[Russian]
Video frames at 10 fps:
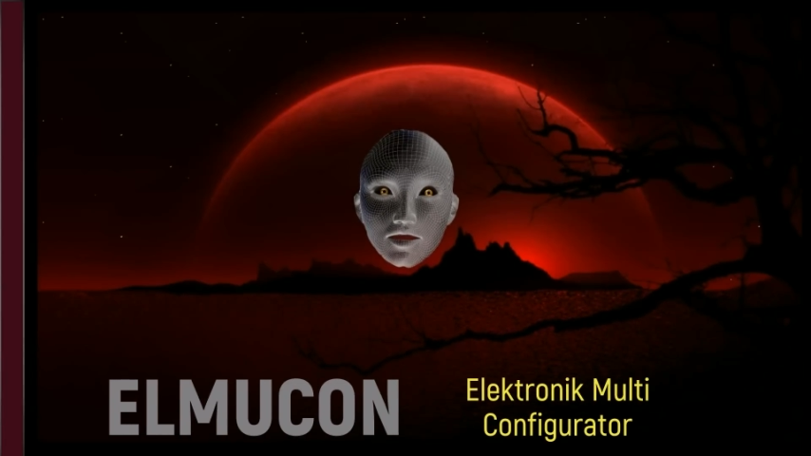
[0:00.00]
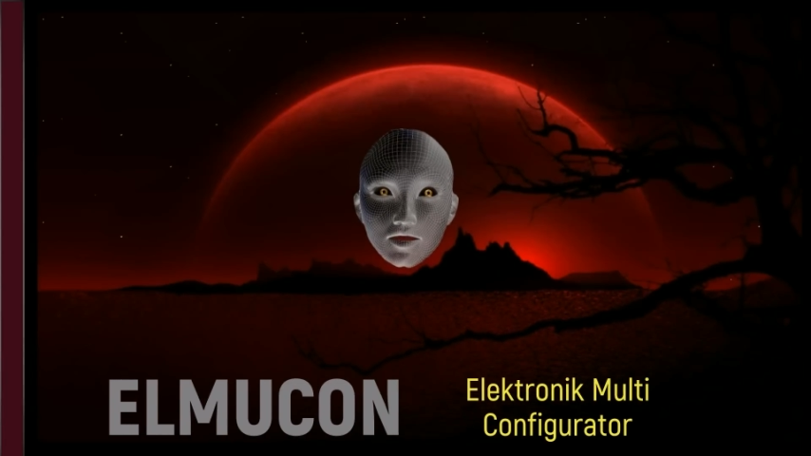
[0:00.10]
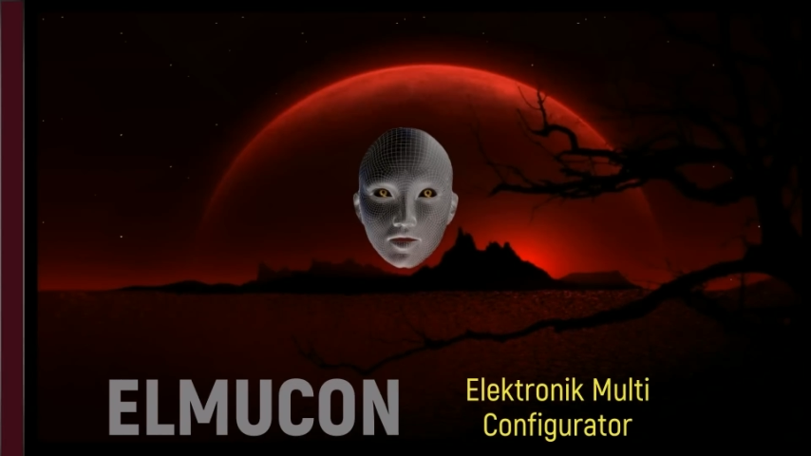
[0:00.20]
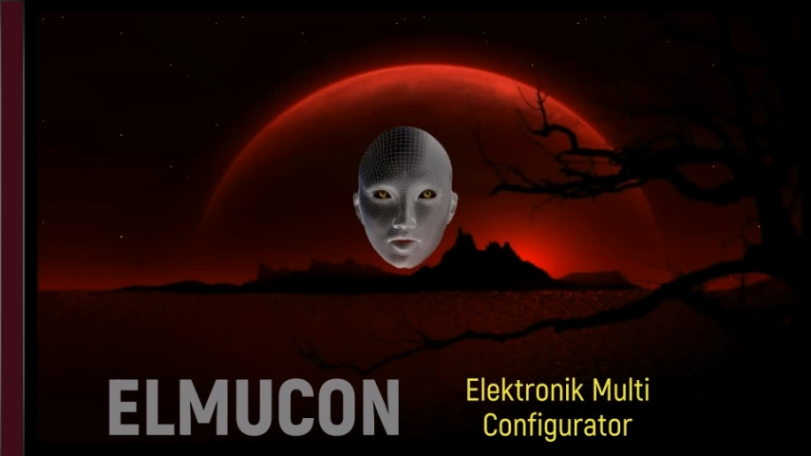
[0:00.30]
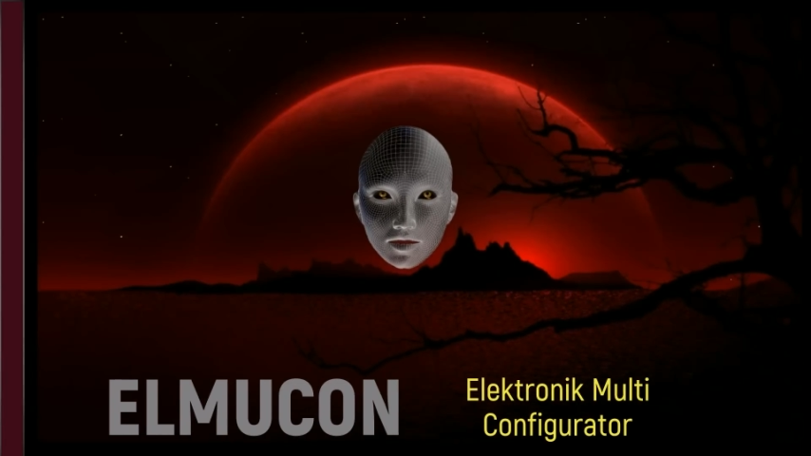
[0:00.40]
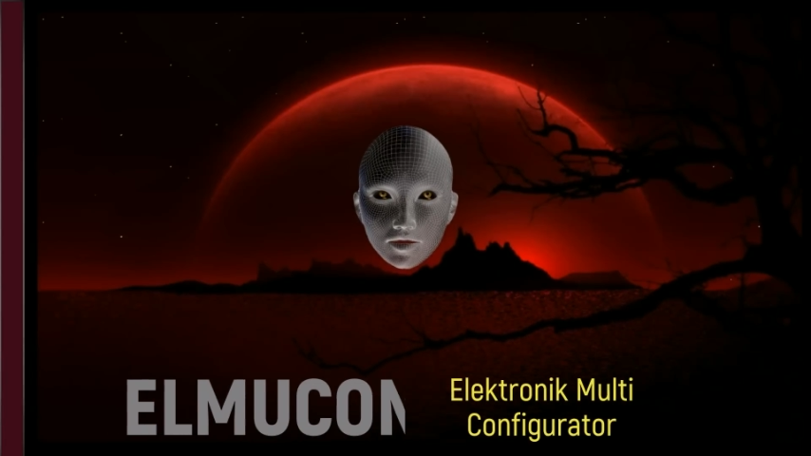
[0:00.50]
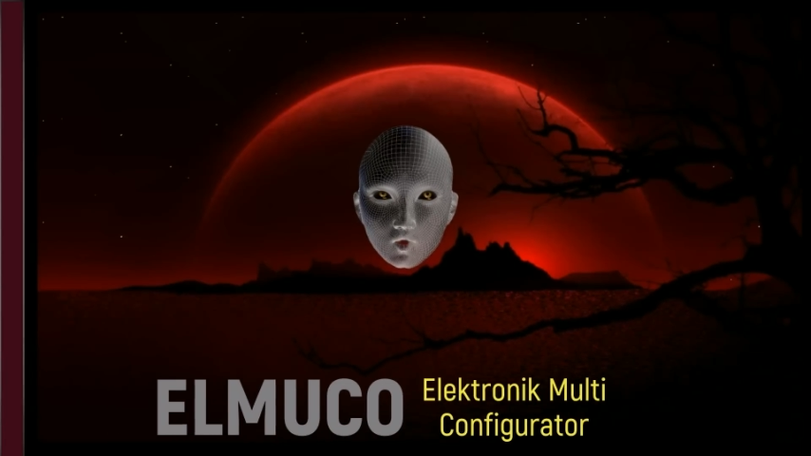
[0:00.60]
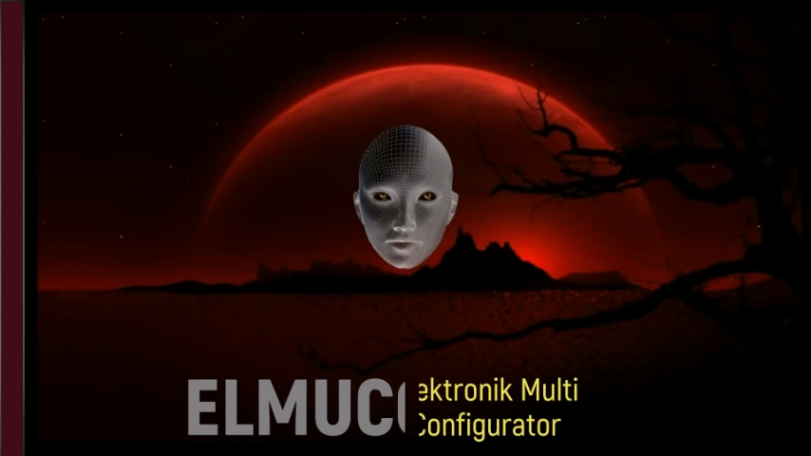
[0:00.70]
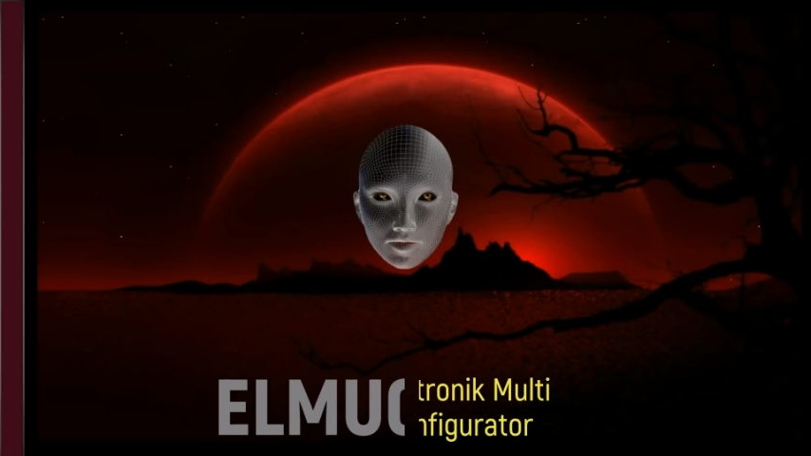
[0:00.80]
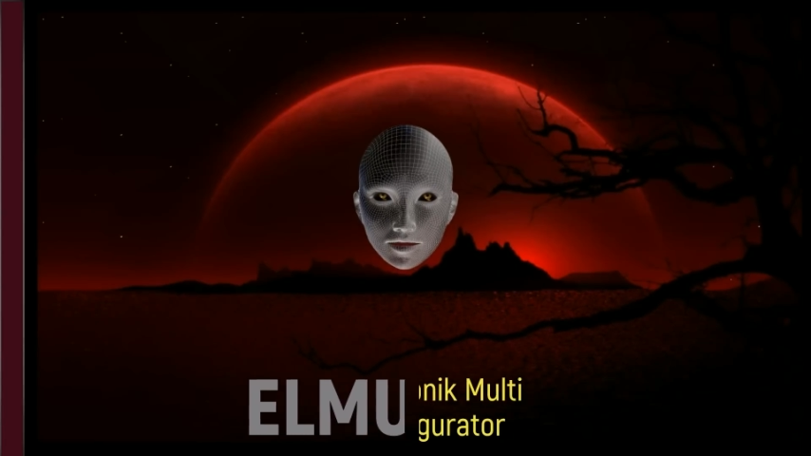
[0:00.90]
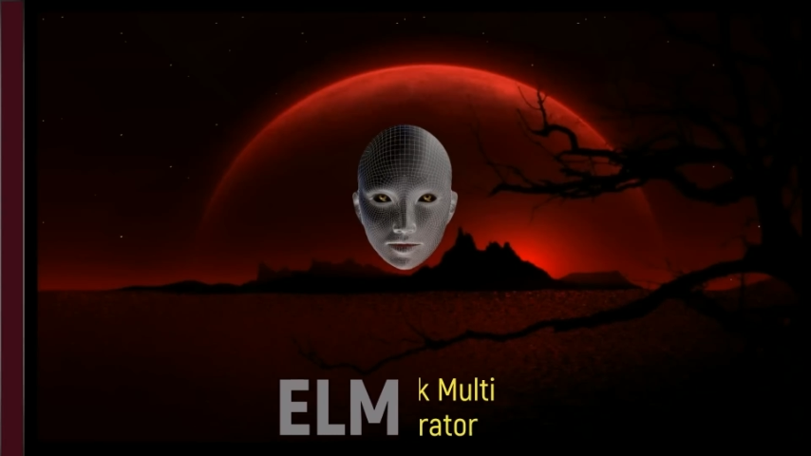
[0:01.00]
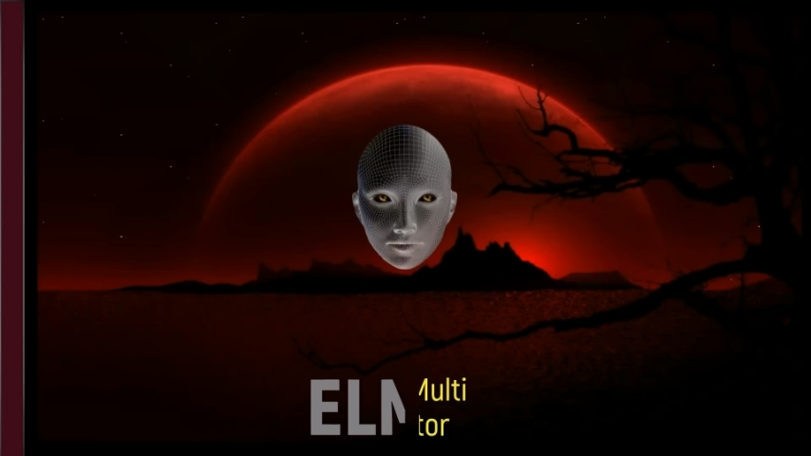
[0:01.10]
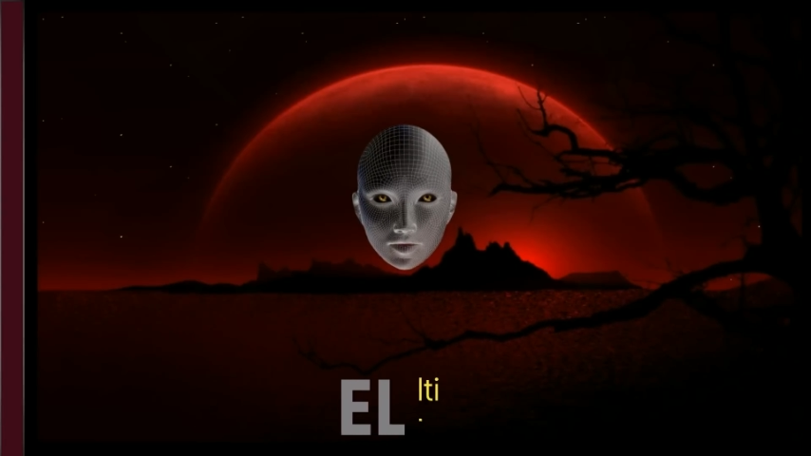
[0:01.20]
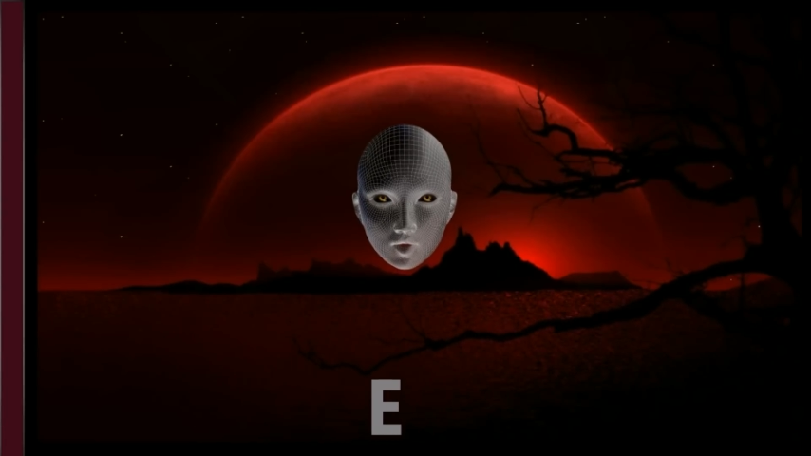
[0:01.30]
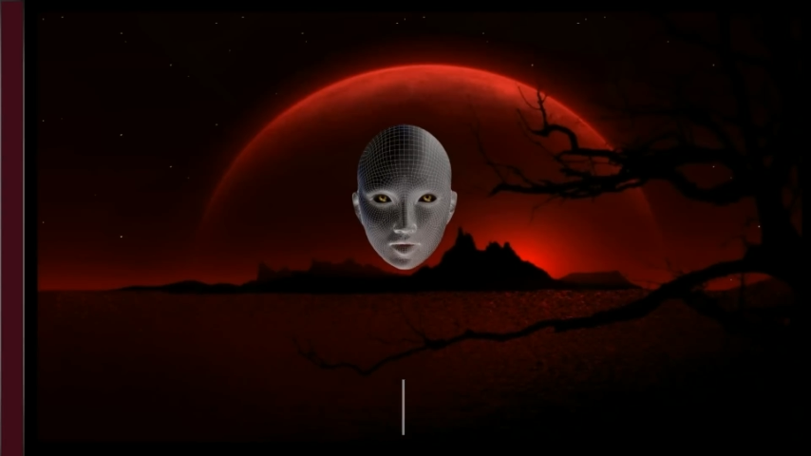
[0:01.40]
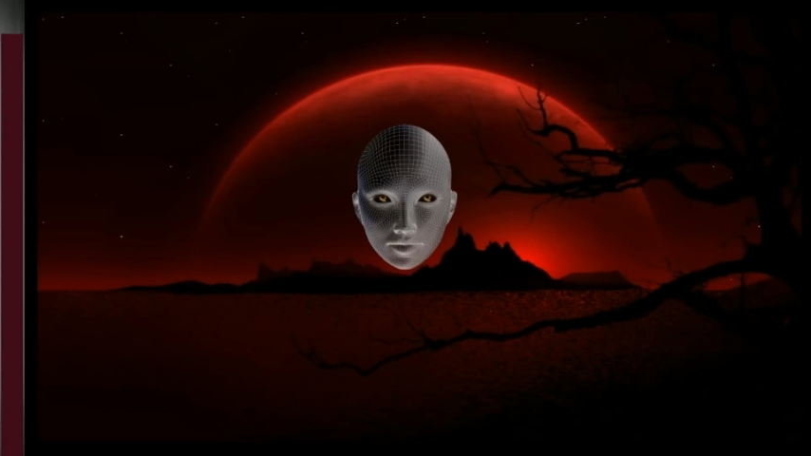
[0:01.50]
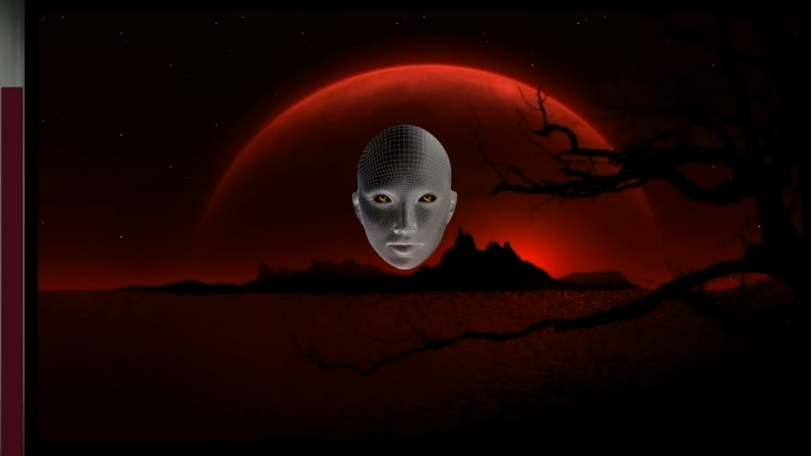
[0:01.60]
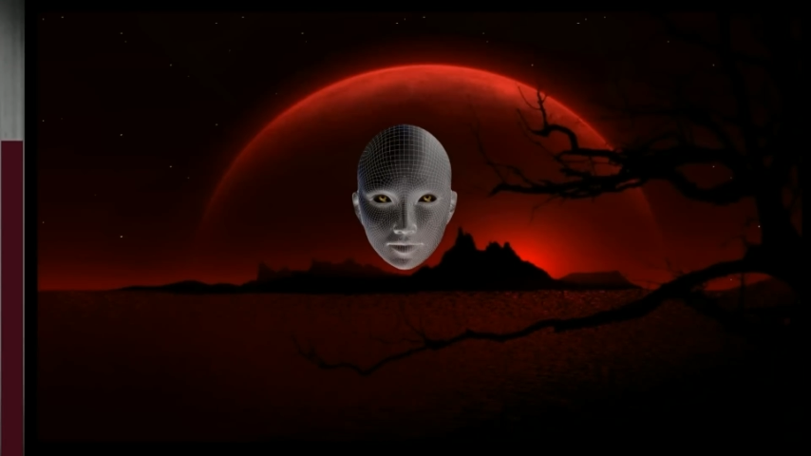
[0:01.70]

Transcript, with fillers: анимация студии Эльмукон.